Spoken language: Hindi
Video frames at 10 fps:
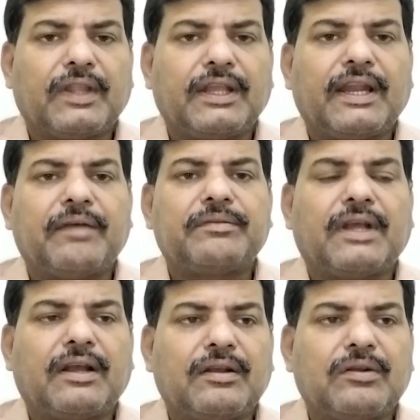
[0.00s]
इनाम
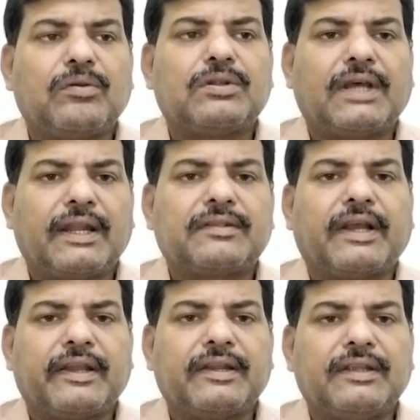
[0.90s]
सा, गुलसाना
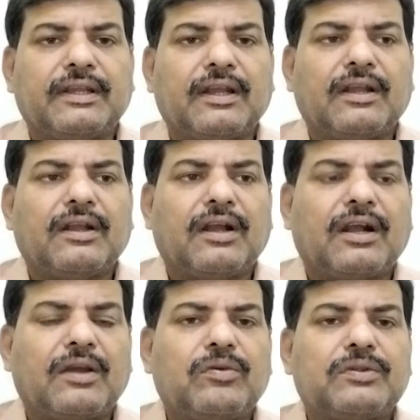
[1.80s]
साकिर जी
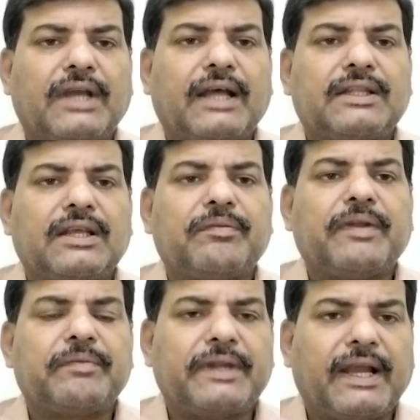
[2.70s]
अगर वो चाहते
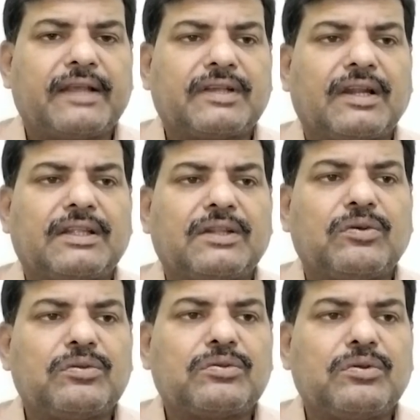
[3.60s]
अपने प्रयास करते
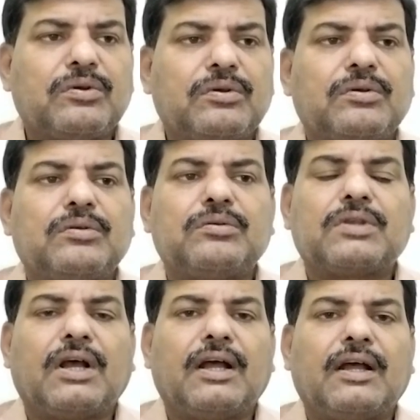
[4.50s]
तो उसको
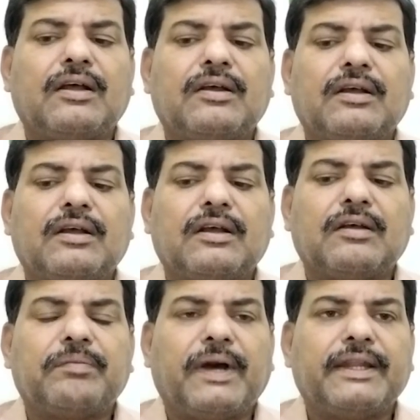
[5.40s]
उसका
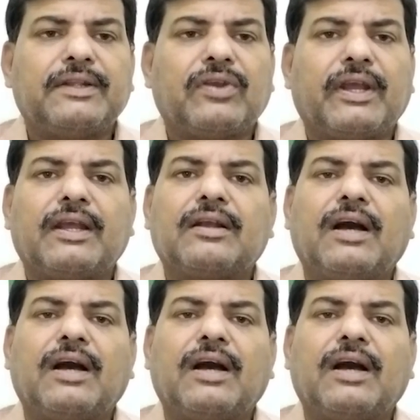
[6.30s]
पानी जो है